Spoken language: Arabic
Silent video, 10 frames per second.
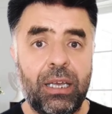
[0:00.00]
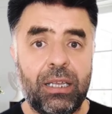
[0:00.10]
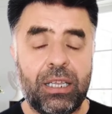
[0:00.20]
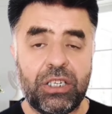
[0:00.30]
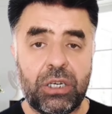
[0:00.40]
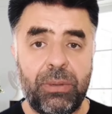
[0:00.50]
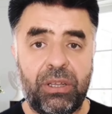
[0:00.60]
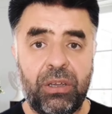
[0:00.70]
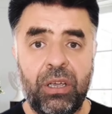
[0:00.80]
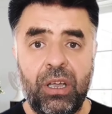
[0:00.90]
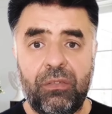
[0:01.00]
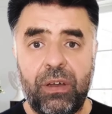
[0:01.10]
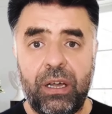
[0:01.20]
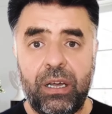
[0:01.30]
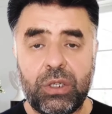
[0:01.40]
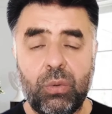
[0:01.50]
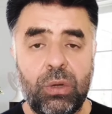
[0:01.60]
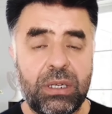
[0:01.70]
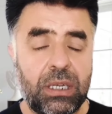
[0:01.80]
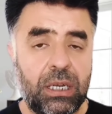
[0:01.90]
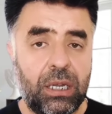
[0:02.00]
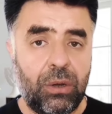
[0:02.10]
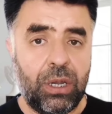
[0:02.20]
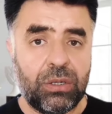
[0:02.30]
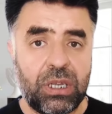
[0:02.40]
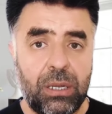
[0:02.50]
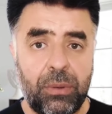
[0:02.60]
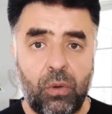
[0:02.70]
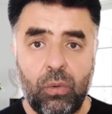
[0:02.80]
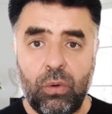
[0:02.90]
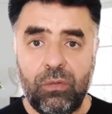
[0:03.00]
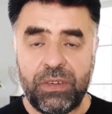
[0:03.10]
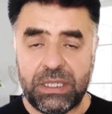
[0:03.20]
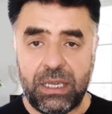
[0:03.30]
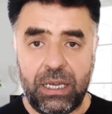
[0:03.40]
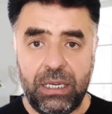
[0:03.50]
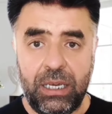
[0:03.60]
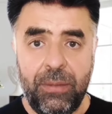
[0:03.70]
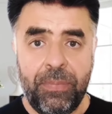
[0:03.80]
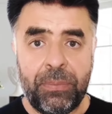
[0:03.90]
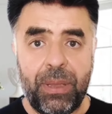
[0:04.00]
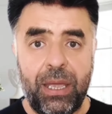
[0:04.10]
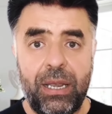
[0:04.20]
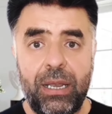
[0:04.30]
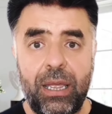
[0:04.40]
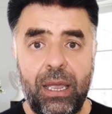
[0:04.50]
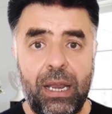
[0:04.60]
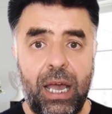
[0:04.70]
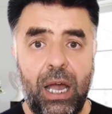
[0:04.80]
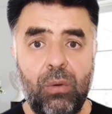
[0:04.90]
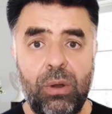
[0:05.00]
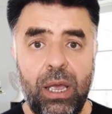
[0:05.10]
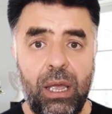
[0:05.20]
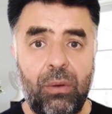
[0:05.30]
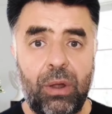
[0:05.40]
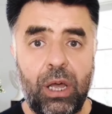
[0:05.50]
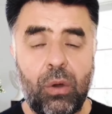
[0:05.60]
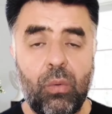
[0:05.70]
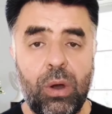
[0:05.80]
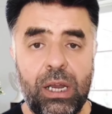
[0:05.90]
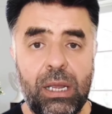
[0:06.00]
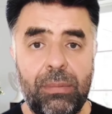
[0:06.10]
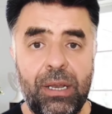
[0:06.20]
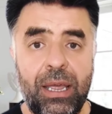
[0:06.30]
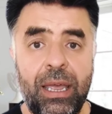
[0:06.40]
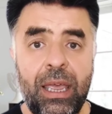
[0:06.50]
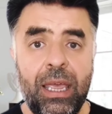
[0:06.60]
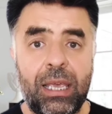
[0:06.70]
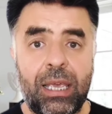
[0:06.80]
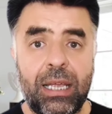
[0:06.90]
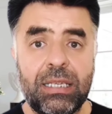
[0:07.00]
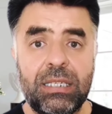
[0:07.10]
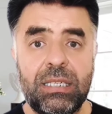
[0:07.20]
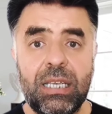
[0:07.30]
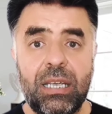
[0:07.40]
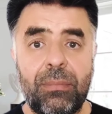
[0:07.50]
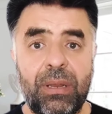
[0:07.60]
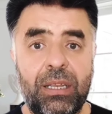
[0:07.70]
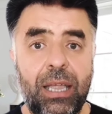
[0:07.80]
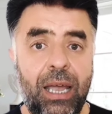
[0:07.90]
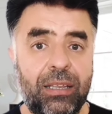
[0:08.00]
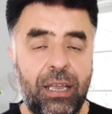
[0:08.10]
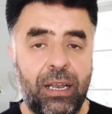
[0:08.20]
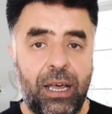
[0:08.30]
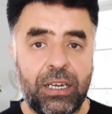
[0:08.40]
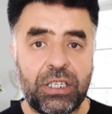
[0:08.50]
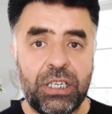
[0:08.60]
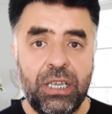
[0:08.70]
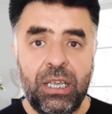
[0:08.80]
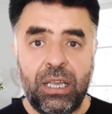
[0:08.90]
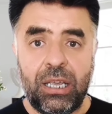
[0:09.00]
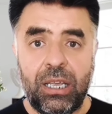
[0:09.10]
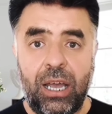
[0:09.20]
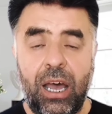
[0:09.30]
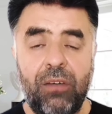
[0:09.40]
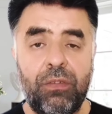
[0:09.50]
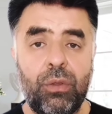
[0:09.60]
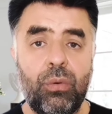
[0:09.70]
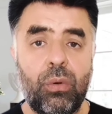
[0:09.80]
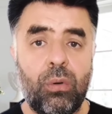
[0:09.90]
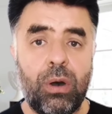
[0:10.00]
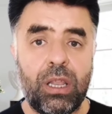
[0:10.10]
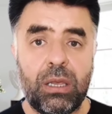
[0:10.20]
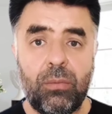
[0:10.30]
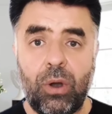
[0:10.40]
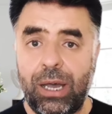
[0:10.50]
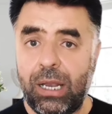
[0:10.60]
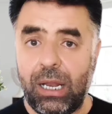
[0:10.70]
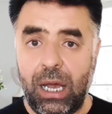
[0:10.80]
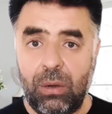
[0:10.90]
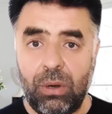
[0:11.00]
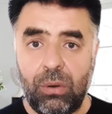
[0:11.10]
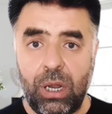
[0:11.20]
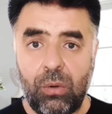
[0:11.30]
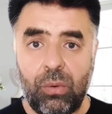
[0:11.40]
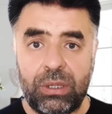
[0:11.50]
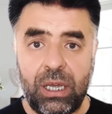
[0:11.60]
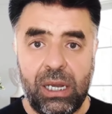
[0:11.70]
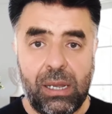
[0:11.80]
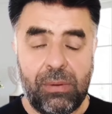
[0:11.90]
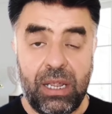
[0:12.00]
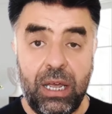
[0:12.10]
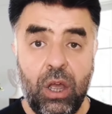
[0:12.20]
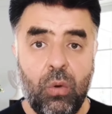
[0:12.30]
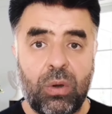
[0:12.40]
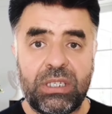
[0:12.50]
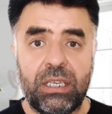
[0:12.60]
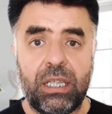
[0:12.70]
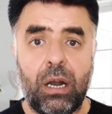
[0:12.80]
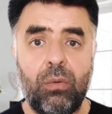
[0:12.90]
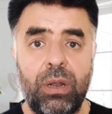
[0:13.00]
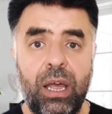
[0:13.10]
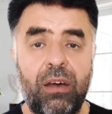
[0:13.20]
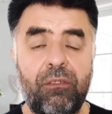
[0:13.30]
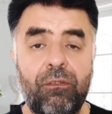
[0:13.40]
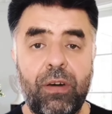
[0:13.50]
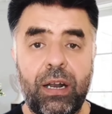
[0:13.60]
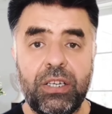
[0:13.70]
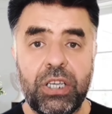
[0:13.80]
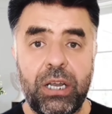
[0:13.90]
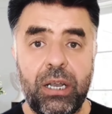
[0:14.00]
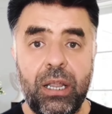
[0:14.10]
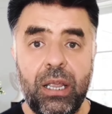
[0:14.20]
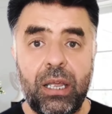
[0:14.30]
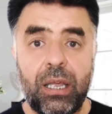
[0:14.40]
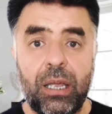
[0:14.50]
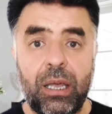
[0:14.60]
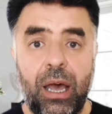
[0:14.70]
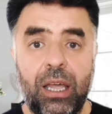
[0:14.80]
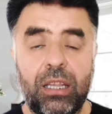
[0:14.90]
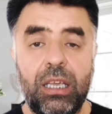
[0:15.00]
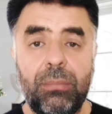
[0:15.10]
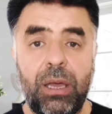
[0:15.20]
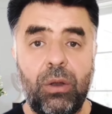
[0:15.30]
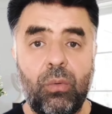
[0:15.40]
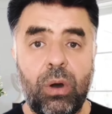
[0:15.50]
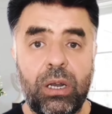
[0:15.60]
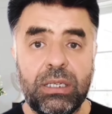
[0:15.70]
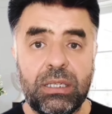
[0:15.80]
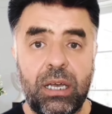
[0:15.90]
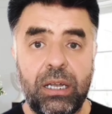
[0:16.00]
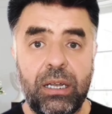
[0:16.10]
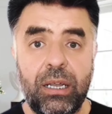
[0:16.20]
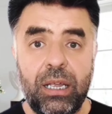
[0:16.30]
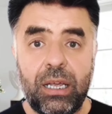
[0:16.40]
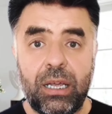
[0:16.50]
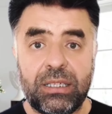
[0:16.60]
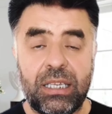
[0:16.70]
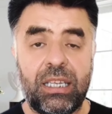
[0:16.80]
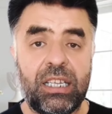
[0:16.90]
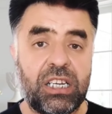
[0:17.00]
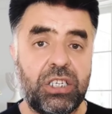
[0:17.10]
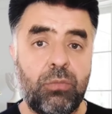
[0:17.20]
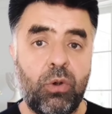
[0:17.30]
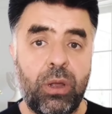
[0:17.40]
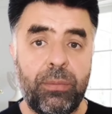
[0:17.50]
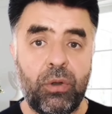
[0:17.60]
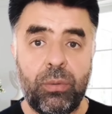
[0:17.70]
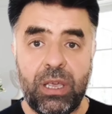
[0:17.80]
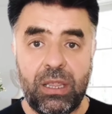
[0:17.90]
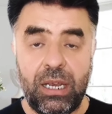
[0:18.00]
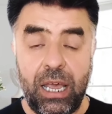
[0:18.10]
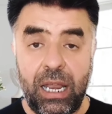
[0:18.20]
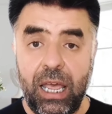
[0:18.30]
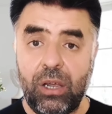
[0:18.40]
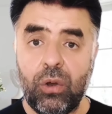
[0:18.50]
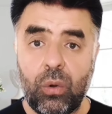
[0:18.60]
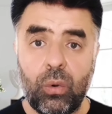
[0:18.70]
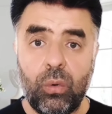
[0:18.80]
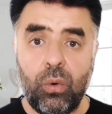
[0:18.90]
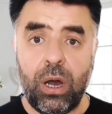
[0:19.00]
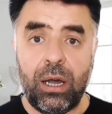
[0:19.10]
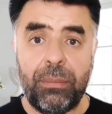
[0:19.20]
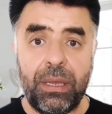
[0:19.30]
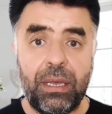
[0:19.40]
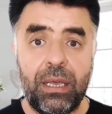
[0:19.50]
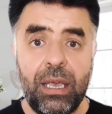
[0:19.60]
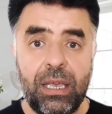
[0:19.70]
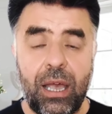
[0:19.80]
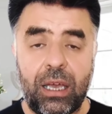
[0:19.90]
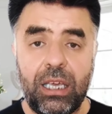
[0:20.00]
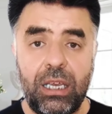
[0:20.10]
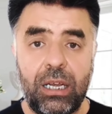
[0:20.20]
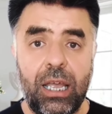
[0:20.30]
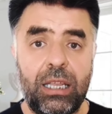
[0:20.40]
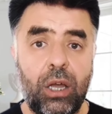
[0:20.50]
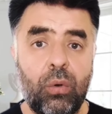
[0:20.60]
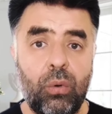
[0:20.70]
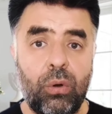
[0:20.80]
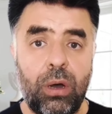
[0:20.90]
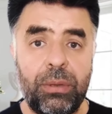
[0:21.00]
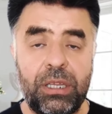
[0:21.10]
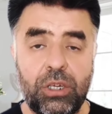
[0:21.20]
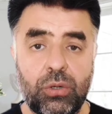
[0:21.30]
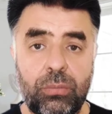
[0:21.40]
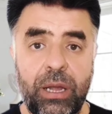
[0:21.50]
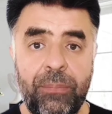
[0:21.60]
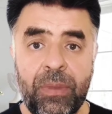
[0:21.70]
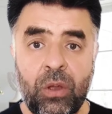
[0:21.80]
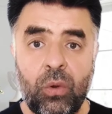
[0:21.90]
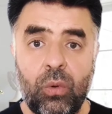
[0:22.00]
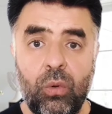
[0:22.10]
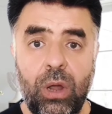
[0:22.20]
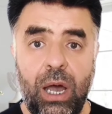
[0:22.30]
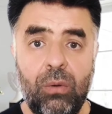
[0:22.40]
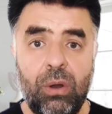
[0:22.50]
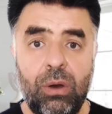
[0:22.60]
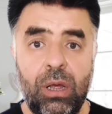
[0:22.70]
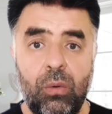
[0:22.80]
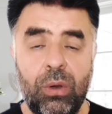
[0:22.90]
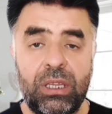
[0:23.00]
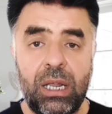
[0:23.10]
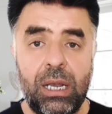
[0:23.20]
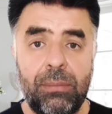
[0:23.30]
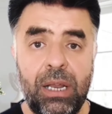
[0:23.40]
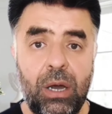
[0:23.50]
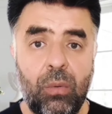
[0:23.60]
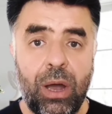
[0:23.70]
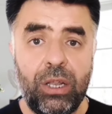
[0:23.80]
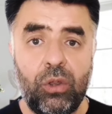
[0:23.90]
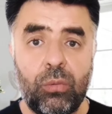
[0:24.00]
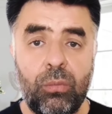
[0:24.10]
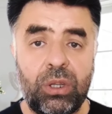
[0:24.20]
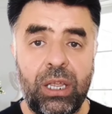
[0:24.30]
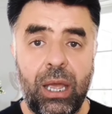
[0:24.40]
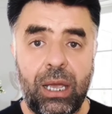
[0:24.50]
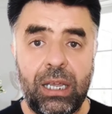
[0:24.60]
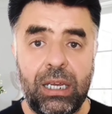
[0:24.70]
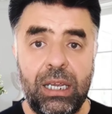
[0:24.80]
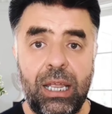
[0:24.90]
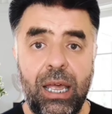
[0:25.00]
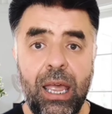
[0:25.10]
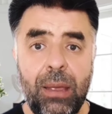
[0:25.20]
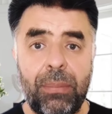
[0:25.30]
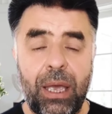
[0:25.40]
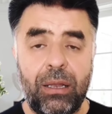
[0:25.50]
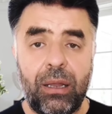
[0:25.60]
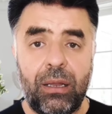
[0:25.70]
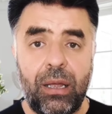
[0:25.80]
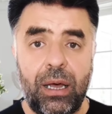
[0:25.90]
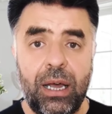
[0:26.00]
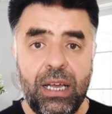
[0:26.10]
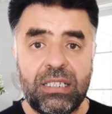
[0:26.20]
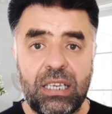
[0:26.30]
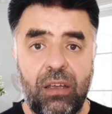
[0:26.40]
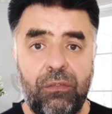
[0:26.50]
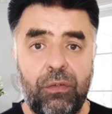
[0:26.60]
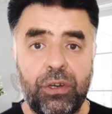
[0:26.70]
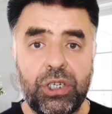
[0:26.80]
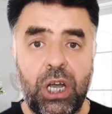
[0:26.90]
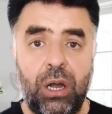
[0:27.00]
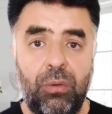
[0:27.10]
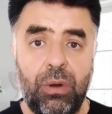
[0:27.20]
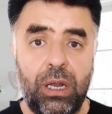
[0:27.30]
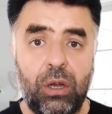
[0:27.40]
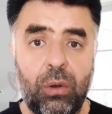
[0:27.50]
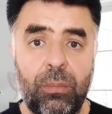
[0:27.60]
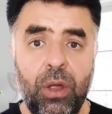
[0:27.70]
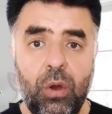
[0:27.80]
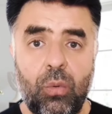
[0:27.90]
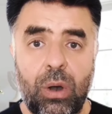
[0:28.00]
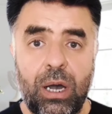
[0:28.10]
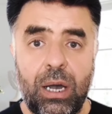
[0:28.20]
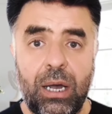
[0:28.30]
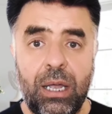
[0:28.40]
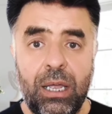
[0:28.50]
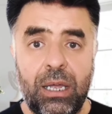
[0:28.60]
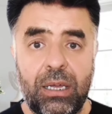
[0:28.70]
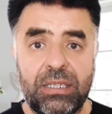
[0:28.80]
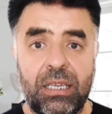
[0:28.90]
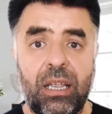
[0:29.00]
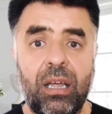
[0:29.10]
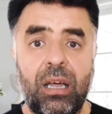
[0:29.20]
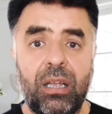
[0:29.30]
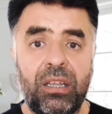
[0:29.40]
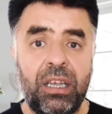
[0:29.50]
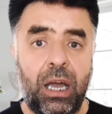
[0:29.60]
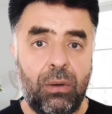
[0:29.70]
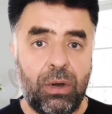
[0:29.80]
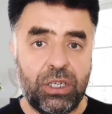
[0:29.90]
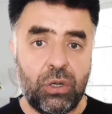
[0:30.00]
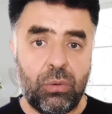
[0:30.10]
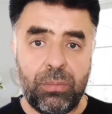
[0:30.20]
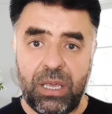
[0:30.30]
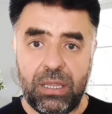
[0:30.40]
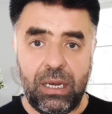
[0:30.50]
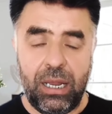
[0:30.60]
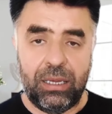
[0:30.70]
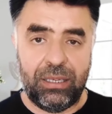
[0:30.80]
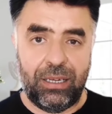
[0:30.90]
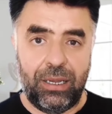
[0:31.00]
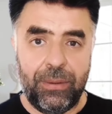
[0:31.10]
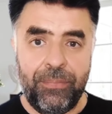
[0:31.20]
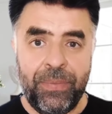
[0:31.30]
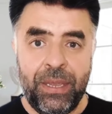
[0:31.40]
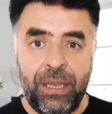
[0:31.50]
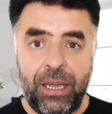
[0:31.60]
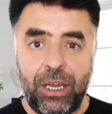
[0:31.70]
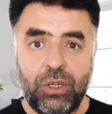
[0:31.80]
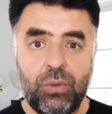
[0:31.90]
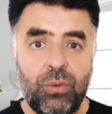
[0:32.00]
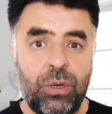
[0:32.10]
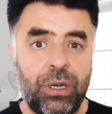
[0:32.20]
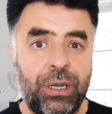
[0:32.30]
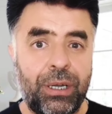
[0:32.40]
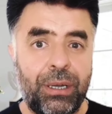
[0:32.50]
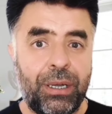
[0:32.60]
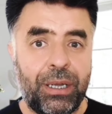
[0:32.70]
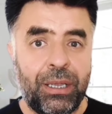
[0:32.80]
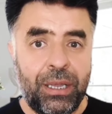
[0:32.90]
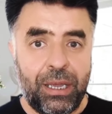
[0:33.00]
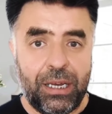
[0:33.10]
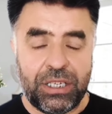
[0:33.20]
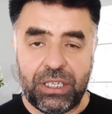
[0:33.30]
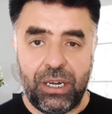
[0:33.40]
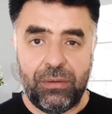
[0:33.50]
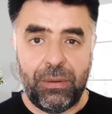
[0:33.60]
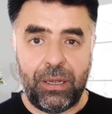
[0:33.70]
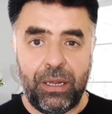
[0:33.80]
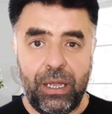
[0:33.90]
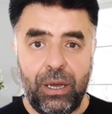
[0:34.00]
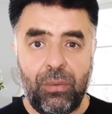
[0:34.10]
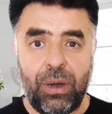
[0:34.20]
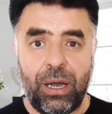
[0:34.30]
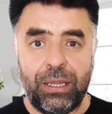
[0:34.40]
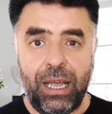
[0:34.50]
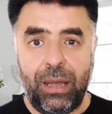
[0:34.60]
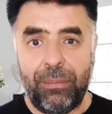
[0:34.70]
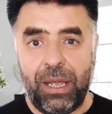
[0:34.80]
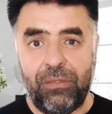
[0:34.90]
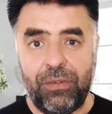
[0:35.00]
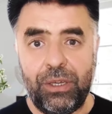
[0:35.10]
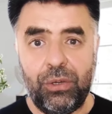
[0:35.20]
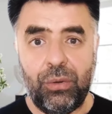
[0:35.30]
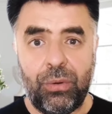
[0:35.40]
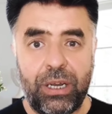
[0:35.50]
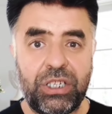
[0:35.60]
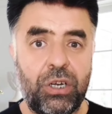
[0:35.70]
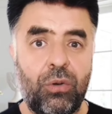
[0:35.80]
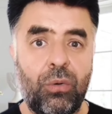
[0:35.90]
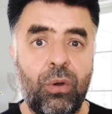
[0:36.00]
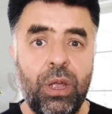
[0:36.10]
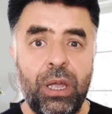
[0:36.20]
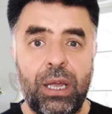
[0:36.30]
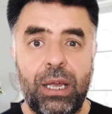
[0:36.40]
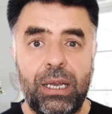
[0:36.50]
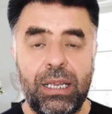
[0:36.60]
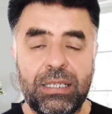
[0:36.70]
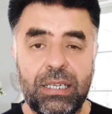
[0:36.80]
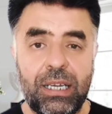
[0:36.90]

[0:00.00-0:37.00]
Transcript: لتجربته فرسول الله صلى الله عليه وسلم يقول في الصحيح بأن لا حول ولا قوة إلا بالله كنز من تحت العرش آه، حافظوا وواظبوا على لا حول ولا قوة إلا بالله وسترون فرجا آه، عظيما ورزقا آه، ستتعجبون منه بإذن الله لكن قولوها بيقين لا تقولوها بتجربة قولوا لا حول ولا قوة إلا بالله وأنتم متيقنين بأن الله سيفرج أحوالكم وستنقضي حوائجكم بإذن الله تعالى أرجو الاشتراك في القناة ودعم الفيديو ونشره آه، ليصل